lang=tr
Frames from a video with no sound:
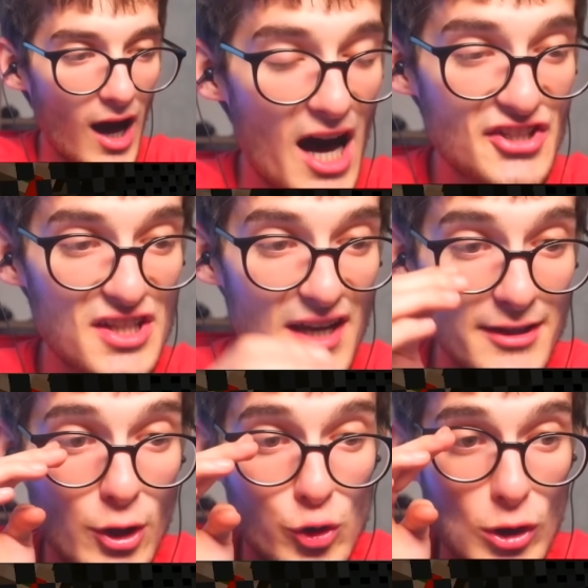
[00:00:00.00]
Her şey daha
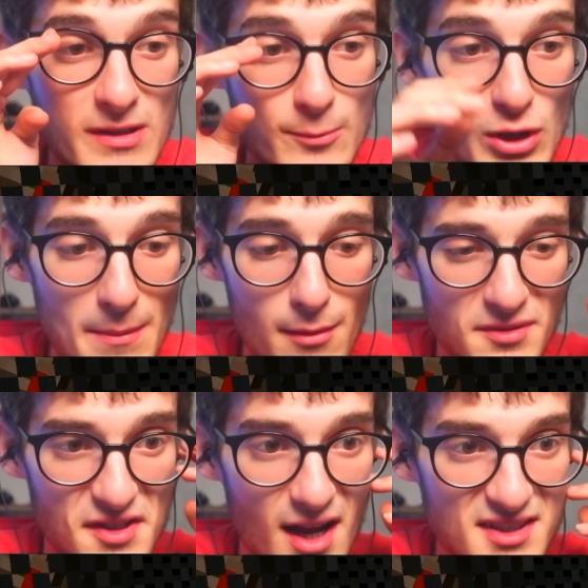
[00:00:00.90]
da kötü olabilir. Buna emin
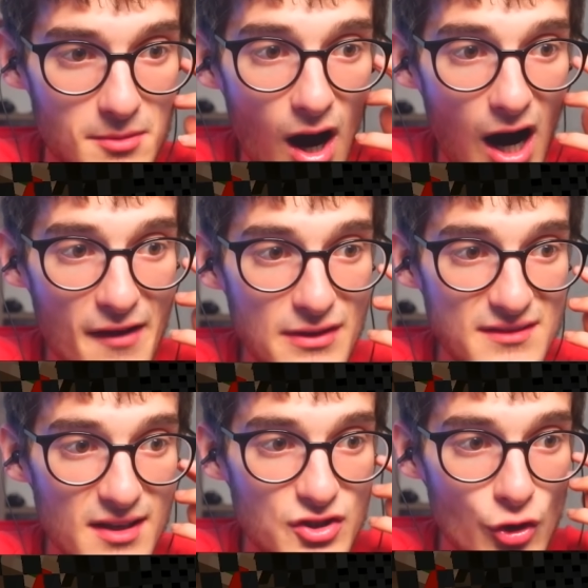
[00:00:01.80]
misin yazdım. I will
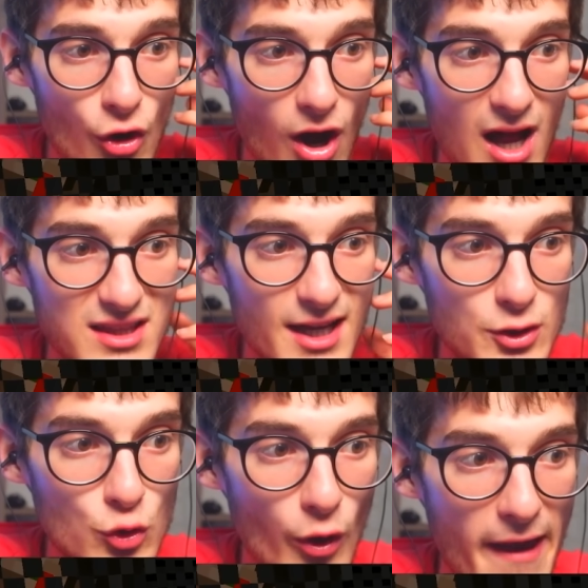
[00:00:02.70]
destroy all
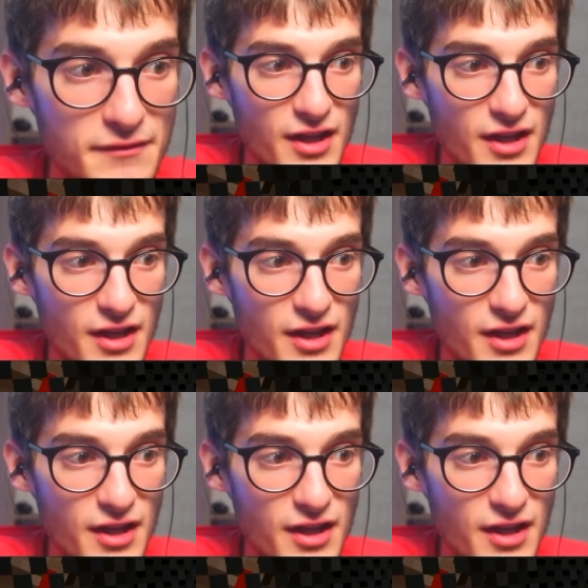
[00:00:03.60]
that you have